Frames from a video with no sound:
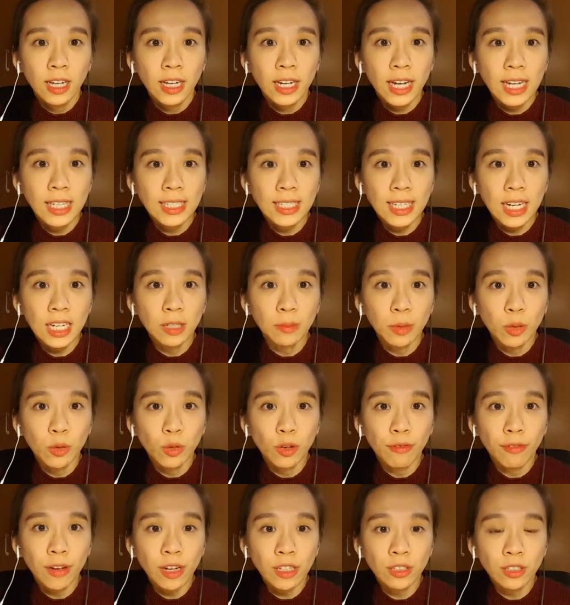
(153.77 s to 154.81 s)
看一下里面
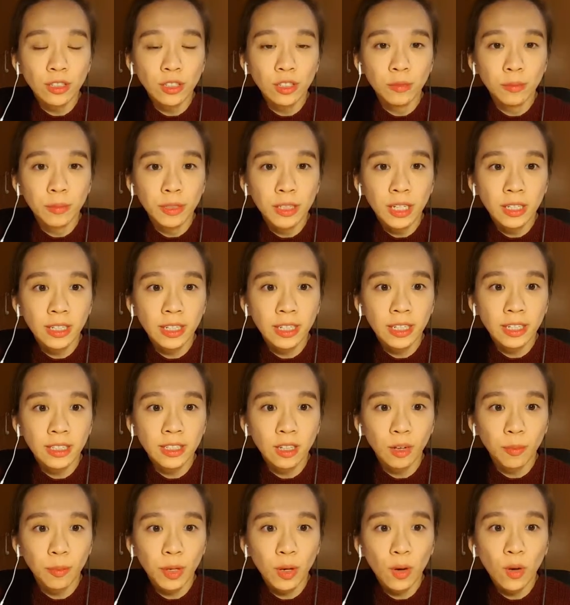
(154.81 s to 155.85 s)
会发生什么样的一个
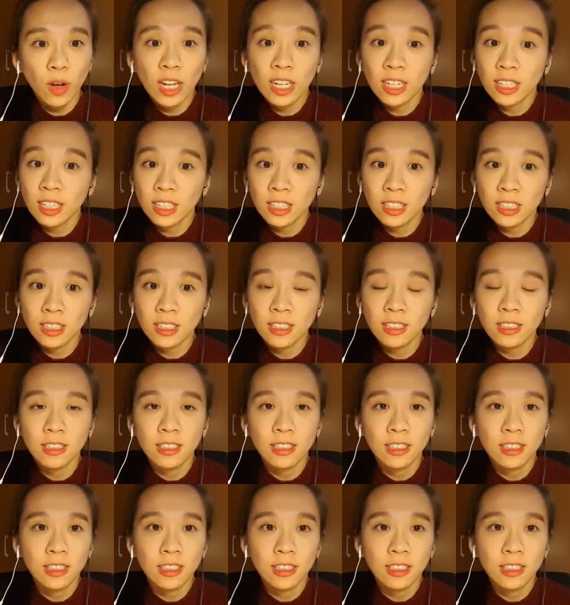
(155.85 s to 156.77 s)
小变化呢？